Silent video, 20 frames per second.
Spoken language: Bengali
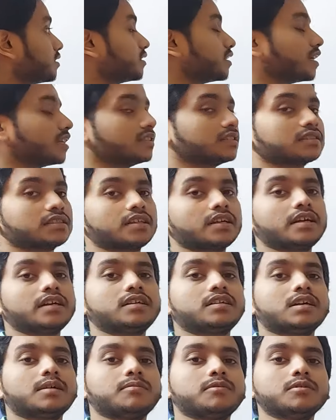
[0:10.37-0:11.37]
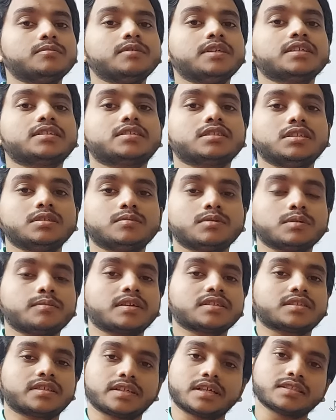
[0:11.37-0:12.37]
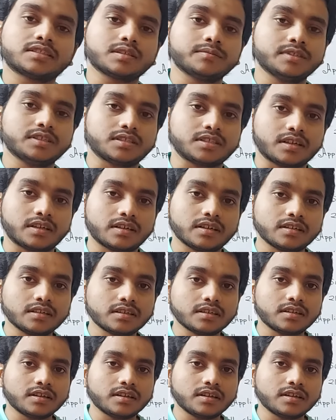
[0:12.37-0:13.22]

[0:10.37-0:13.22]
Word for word: এসছি আজকে ডাব্লিউবিএসসি ডিপ্লোমা সেকেন্ড সেমিস্টারের